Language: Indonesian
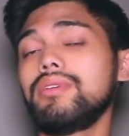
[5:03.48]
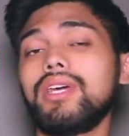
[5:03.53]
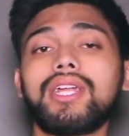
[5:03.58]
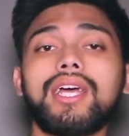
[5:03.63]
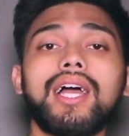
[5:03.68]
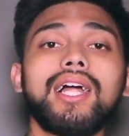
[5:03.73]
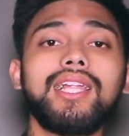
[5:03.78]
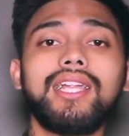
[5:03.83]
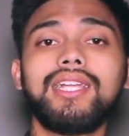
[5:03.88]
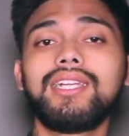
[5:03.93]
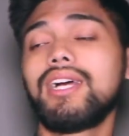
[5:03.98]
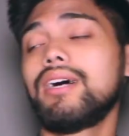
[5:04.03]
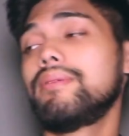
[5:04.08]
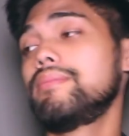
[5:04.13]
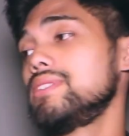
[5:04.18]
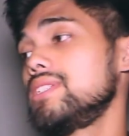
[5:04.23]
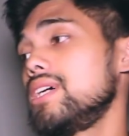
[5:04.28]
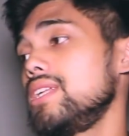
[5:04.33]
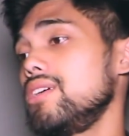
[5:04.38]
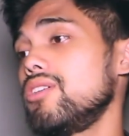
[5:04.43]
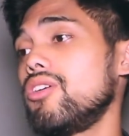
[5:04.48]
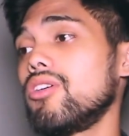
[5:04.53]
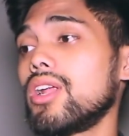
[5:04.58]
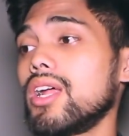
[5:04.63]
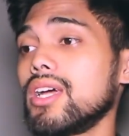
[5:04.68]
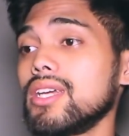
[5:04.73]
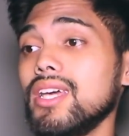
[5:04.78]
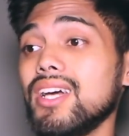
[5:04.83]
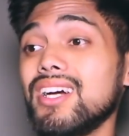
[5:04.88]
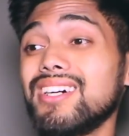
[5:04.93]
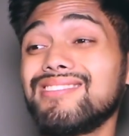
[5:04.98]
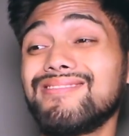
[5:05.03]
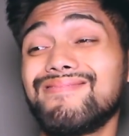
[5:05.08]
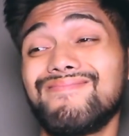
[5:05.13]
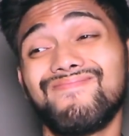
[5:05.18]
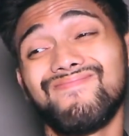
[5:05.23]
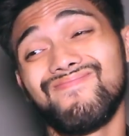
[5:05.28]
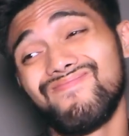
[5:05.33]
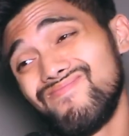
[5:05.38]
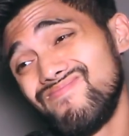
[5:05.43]
biar kalian nggak menjadi orang yang
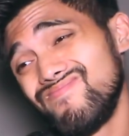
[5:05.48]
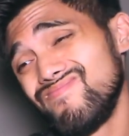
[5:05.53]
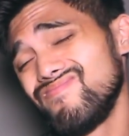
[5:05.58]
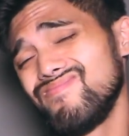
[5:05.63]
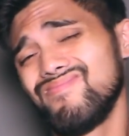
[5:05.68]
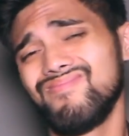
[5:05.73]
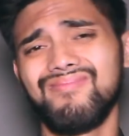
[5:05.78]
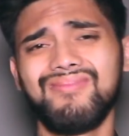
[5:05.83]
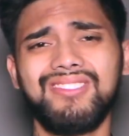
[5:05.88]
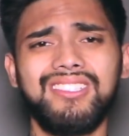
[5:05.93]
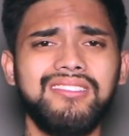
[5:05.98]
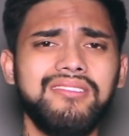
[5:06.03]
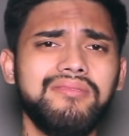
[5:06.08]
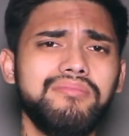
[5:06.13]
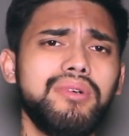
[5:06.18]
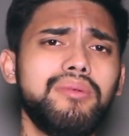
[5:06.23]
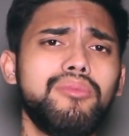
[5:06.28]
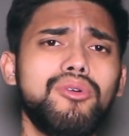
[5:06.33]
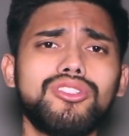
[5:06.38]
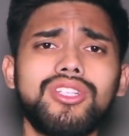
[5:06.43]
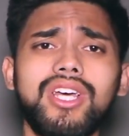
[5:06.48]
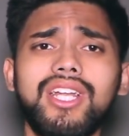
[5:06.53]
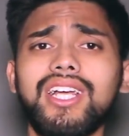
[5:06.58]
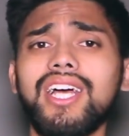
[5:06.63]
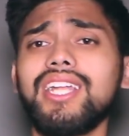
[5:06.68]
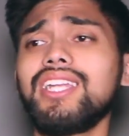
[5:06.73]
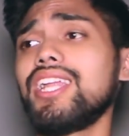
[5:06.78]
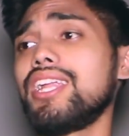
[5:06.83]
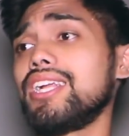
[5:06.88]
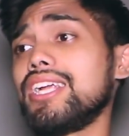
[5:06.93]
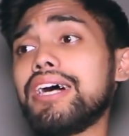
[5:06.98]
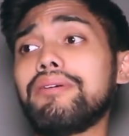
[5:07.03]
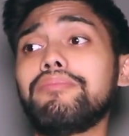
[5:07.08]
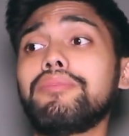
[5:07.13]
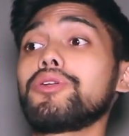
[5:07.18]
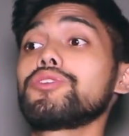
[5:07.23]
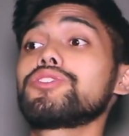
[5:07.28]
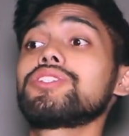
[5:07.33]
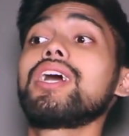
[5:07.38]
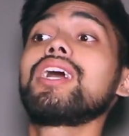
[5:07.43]
membosankan dan nggak
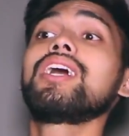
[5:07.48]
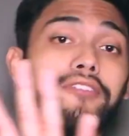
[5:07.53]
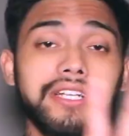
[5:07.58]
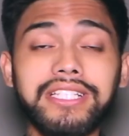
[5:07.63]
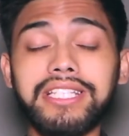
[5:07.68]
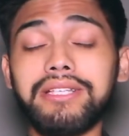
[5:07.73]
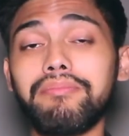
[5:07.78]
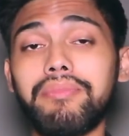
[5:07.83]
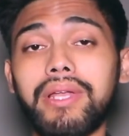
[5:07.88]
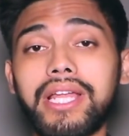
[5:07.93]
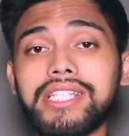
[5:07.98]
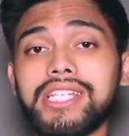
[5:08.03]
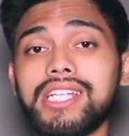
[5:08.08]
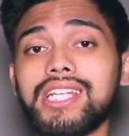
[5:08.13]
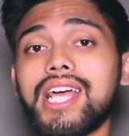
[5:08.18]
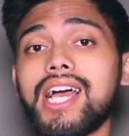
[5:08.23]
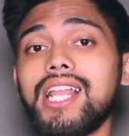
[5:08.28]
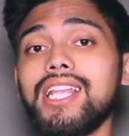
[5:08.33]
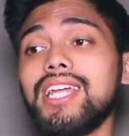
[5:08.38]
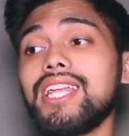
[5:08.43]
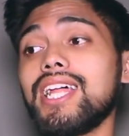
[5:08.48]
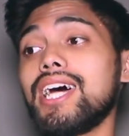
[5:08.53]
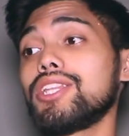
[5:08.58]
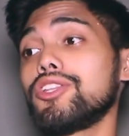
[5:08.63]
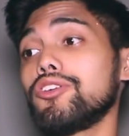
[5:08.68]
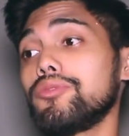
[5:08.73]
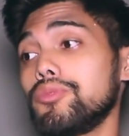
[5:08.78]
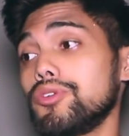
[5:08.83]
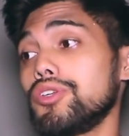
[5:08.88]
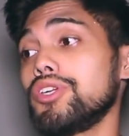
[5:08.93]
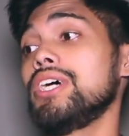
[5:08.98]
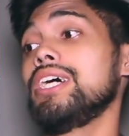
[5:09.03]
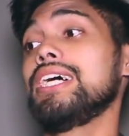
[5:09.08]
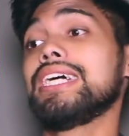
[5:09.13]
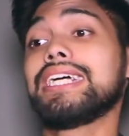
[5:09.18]
merusak first impression kalian ataupun